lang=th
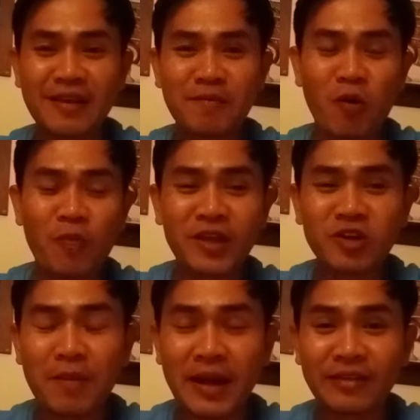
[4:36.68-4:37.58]
ผมเนี่ยช
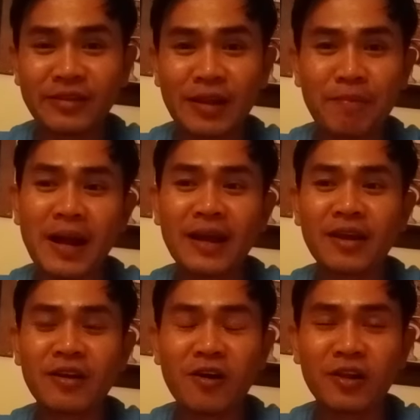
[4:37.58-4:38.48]
อบอ่านหนังสือธรรมะ
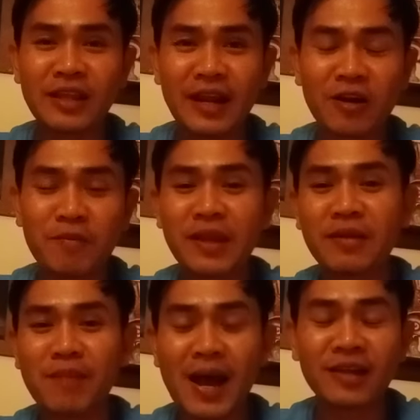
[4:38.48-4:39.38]
แล้วก็ที่นั่นก็มี
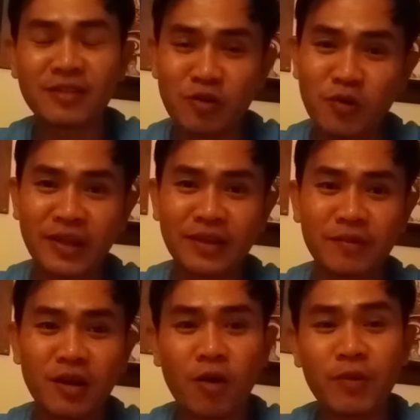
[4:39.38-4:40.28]
มากเสียด้วย
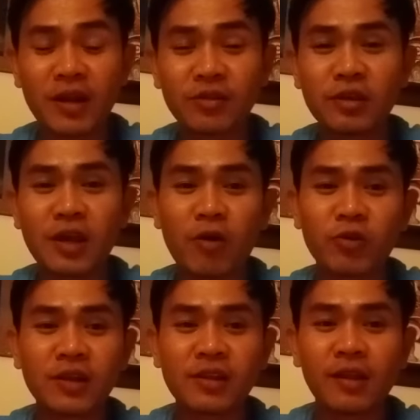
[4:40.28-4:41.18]
แล้วก็เป็นหนังสือเก่า
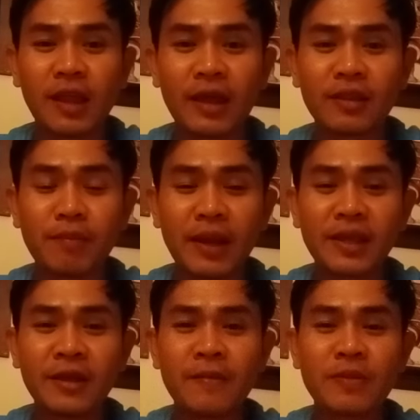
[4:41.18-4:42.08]
ตั้งแต่สมัย
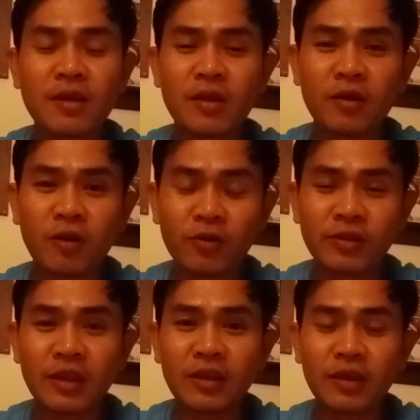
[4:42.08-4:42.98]
รอ
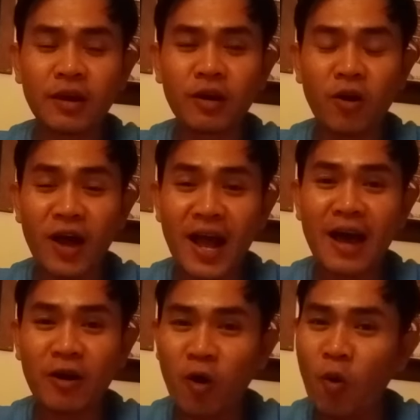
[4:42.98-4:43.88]
สี่เออรอห้า
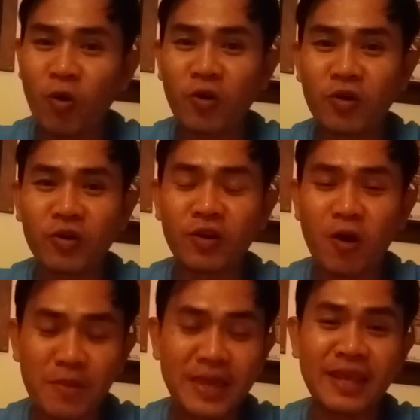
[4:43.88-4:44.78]
รอหกก็
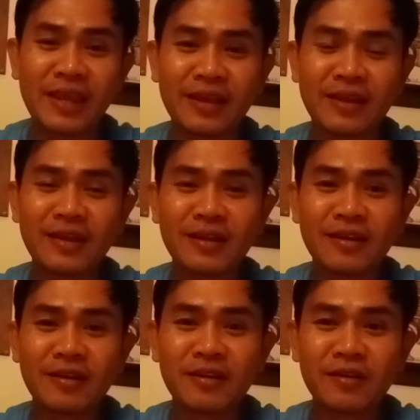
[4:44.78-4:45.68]
มี
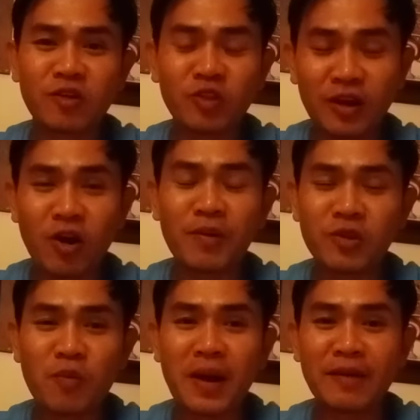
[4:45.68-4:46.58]
จนถึงรอปัจ
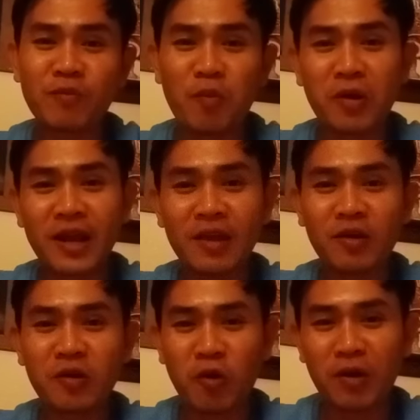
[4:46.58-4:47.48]
จุบันผมก็ได้
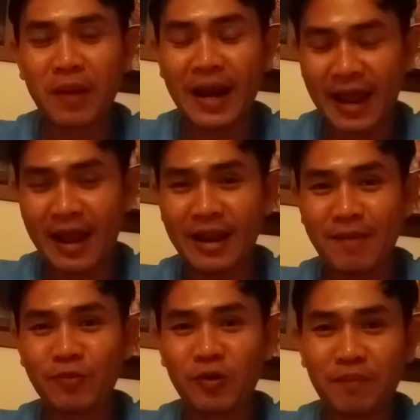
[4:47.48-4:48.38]
ค้นมาหลาย ๆ เล่
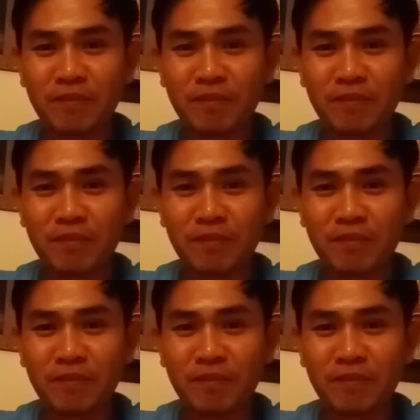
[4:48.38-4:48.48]
มจน